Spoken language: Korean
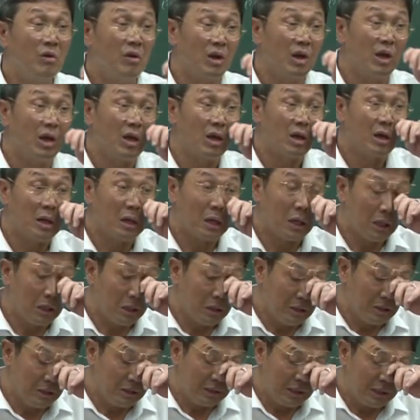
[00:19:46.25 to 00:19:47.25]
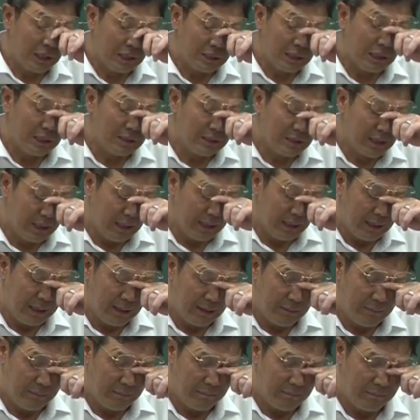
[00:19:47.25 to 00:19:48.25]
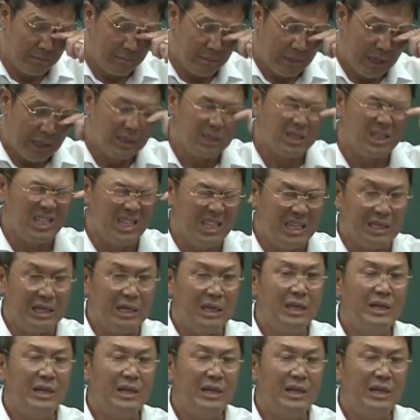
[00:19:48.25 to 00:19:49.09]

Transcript: 예, 그러니까 그 재산쌤 아들이,